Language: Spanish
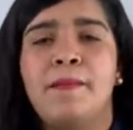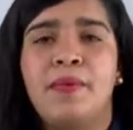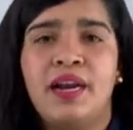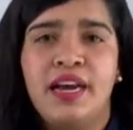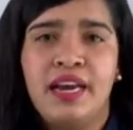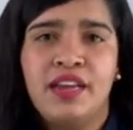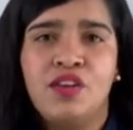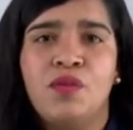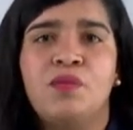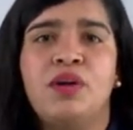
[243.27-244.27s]
Para
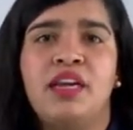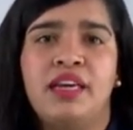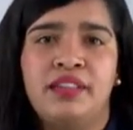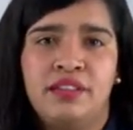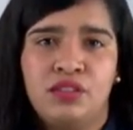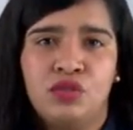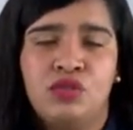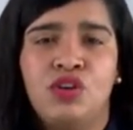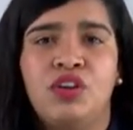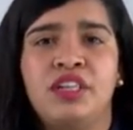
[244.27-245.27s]
ello, pues las
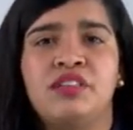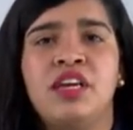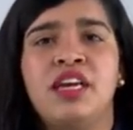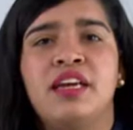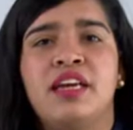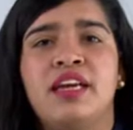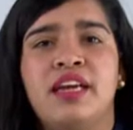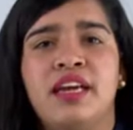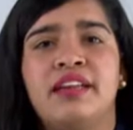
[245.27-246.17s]
instituciones eh,